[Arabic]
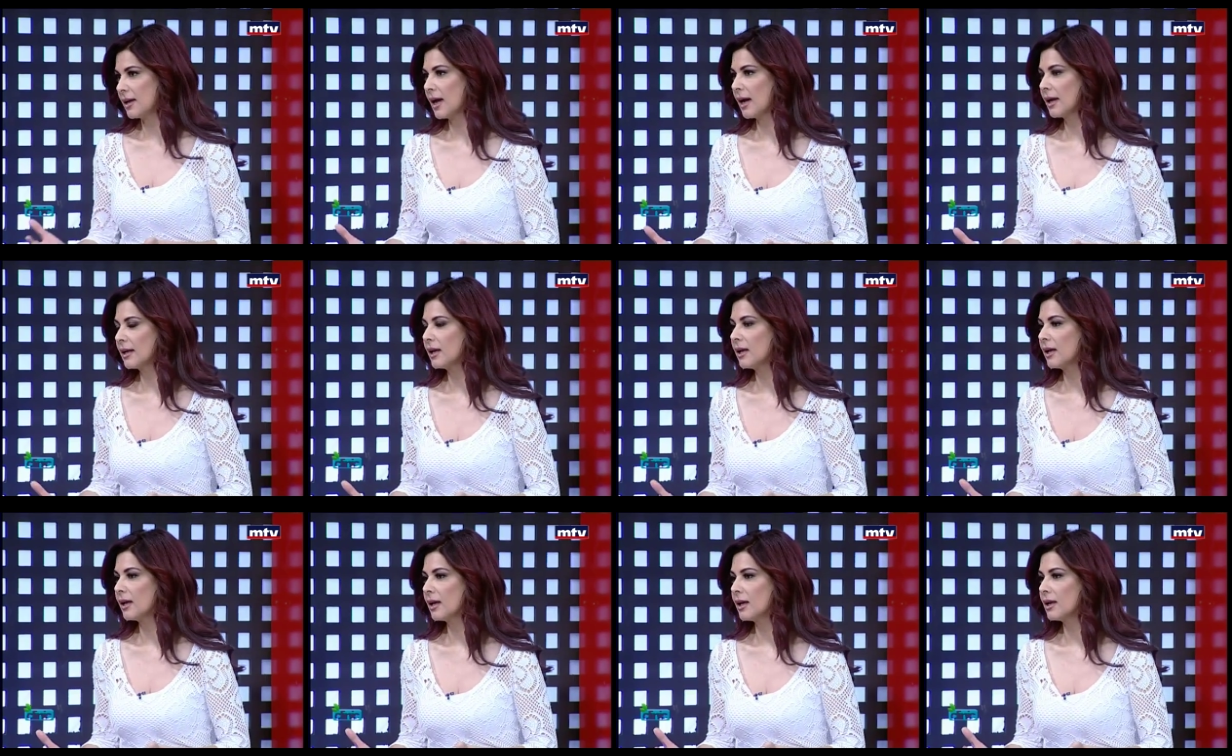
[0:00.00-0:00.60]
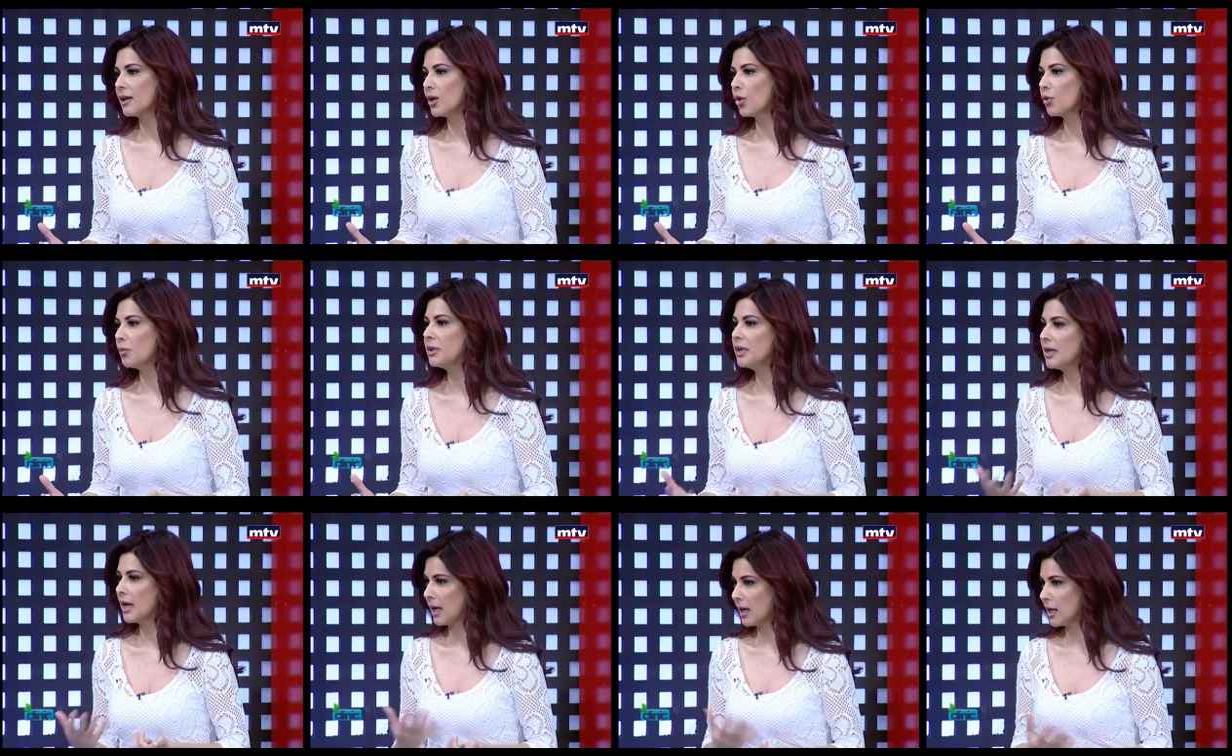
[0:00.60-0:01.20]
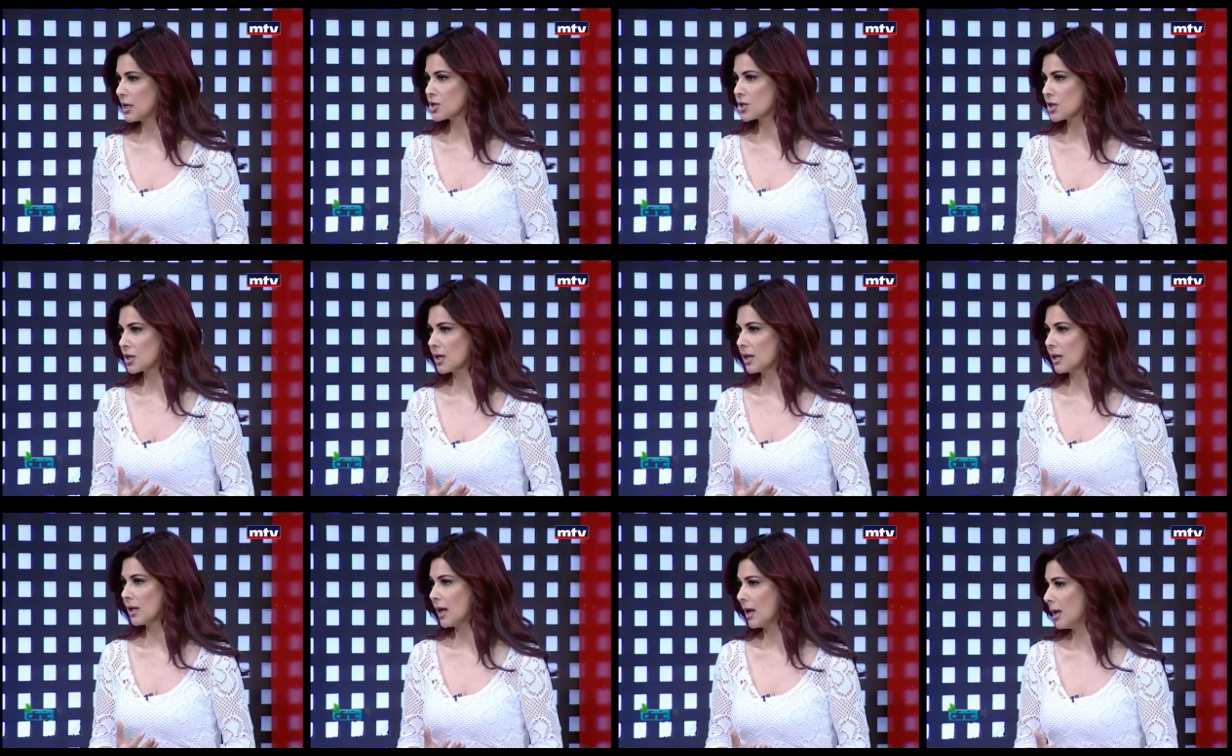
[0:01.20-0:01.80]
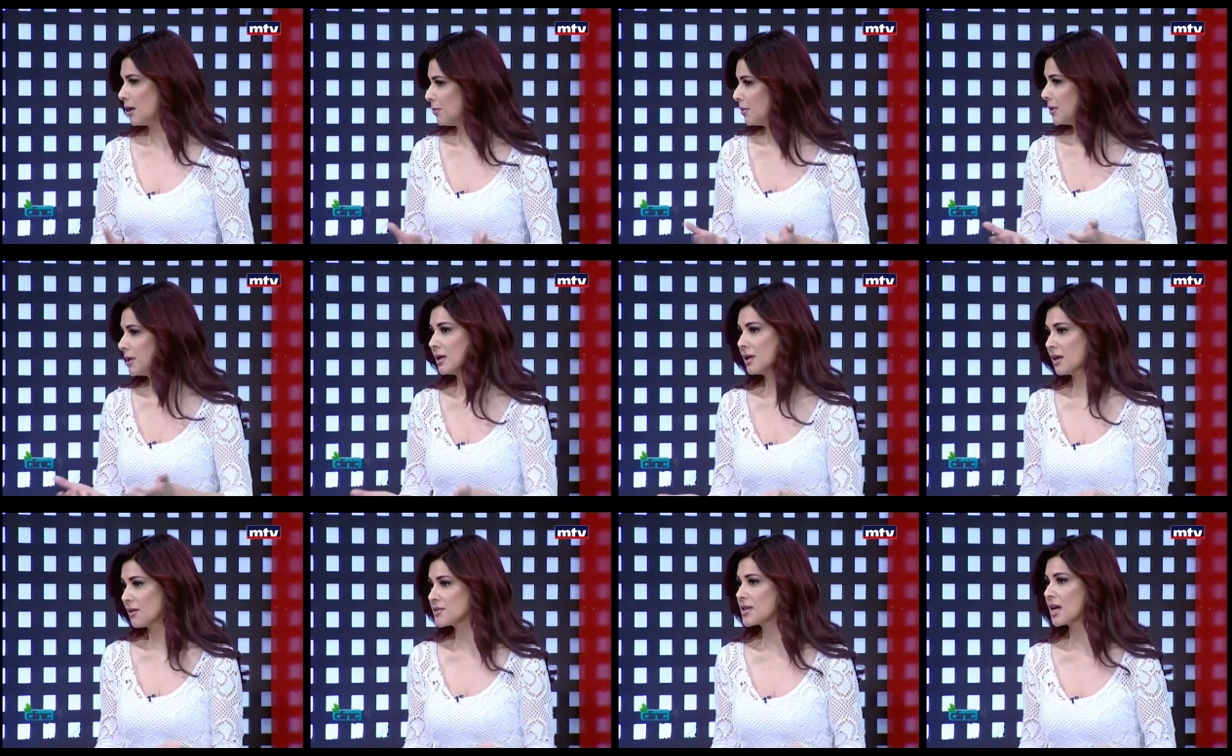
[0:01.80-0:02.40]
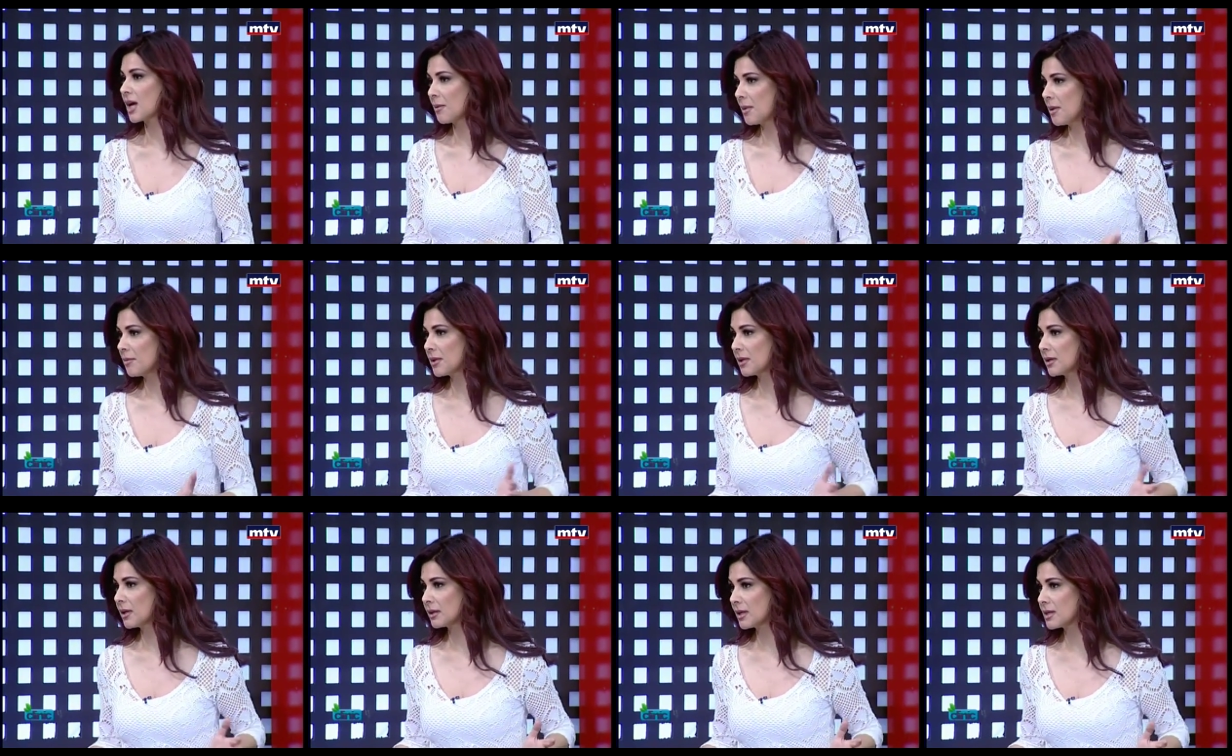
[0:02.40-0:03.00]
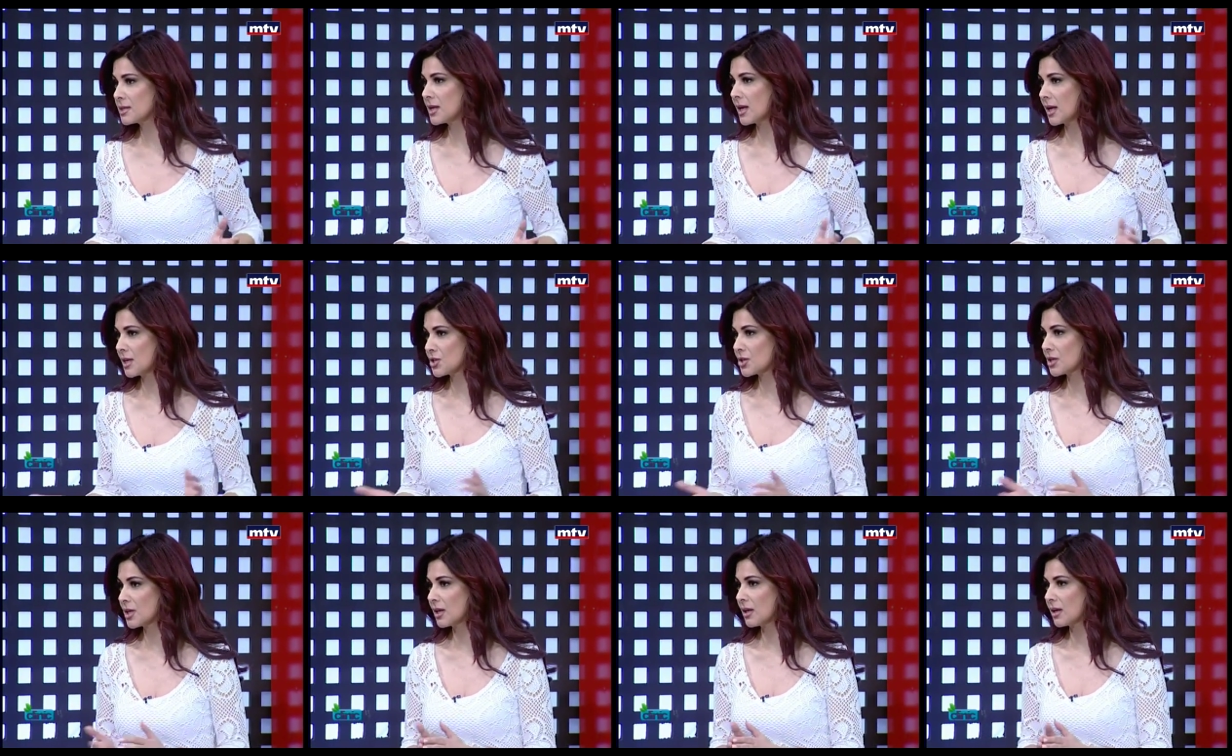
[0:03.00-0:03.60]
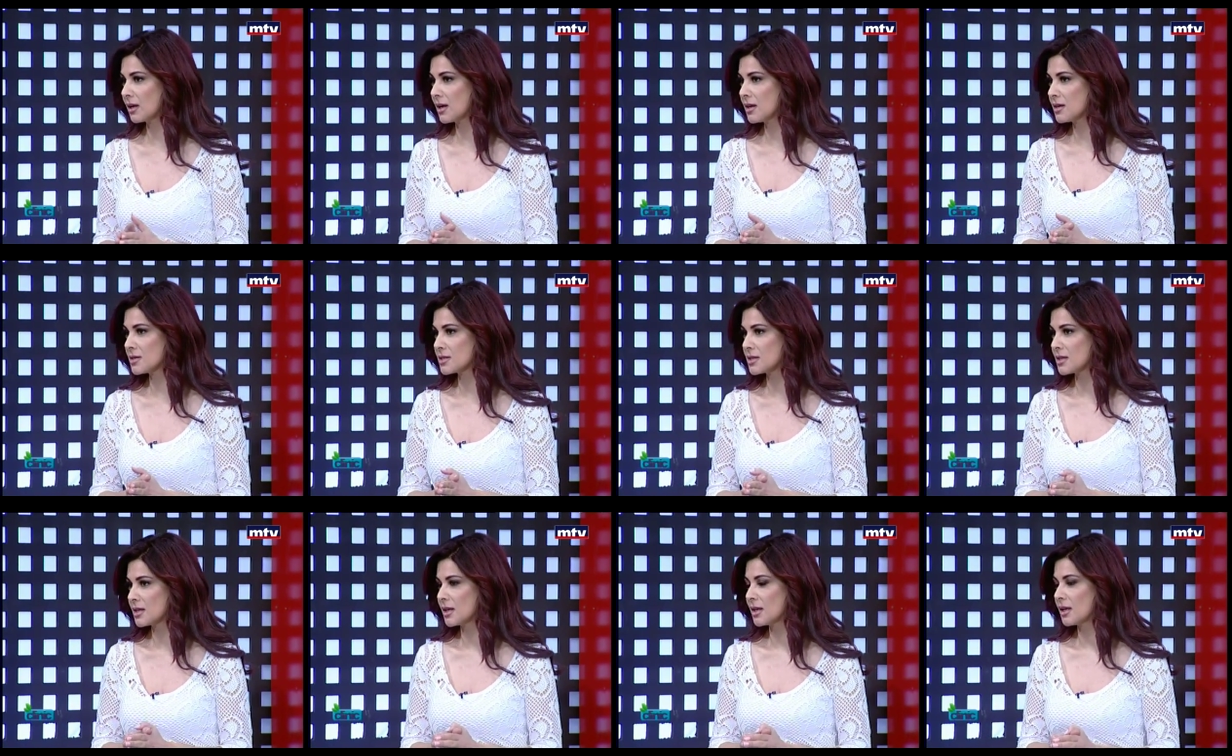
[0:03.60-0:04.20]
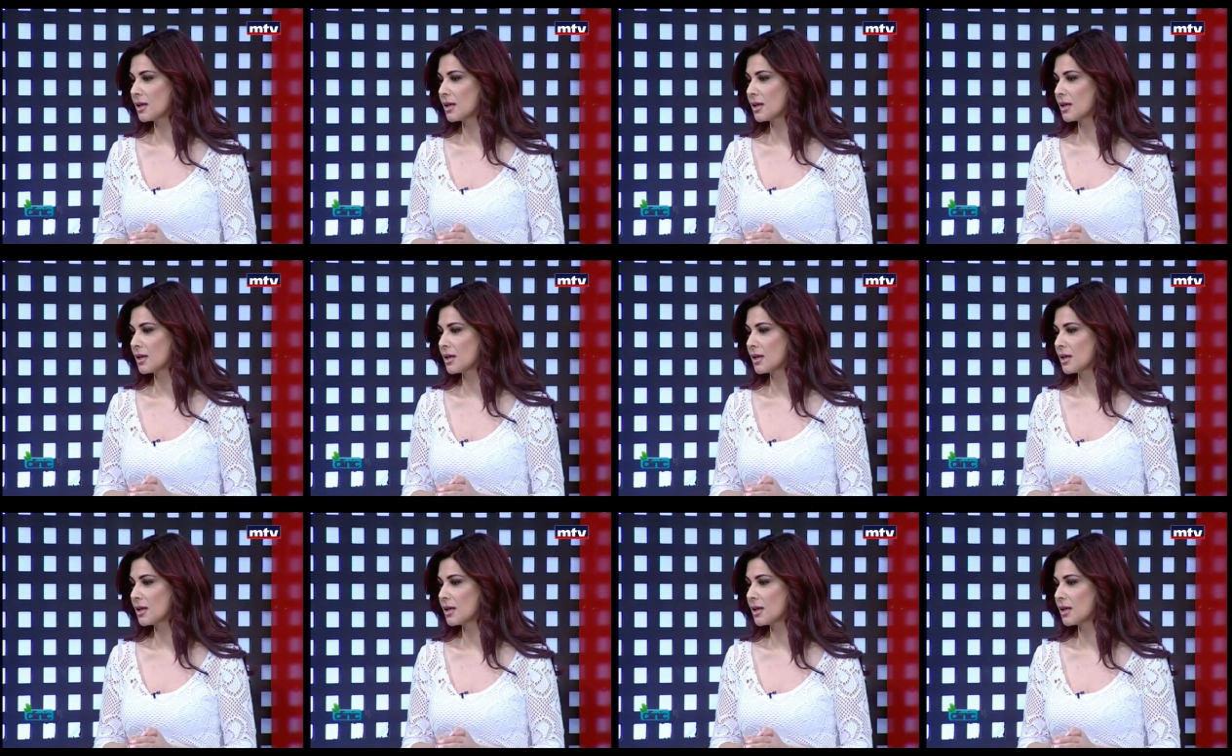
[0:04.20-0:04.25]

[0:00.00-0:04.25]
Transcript: يعني اليوميه على شريان القلب هي نفسها كمان بتقدر تاثر على شريان الراس